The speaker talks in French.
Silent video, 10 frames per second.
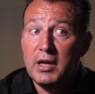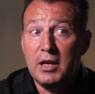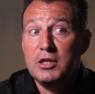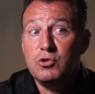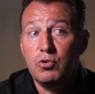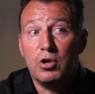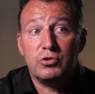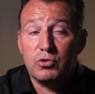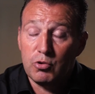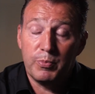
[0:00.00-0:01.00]
Et là, les joueurs
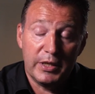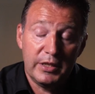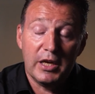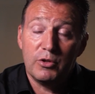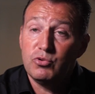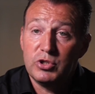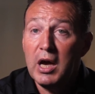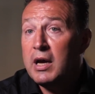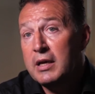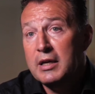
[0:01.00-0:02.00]
se sont prêtés à tout
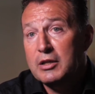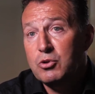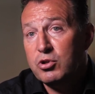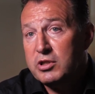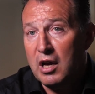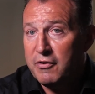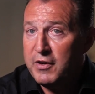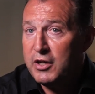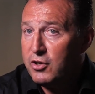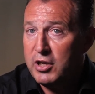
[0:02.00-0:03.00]
ça, donc ça a
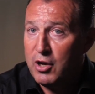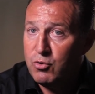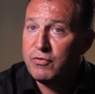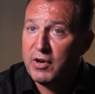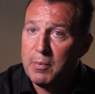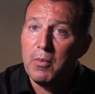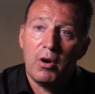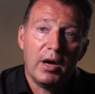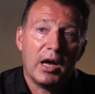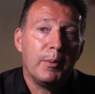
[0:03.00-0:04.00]
fait qu'il y a eu vraiment un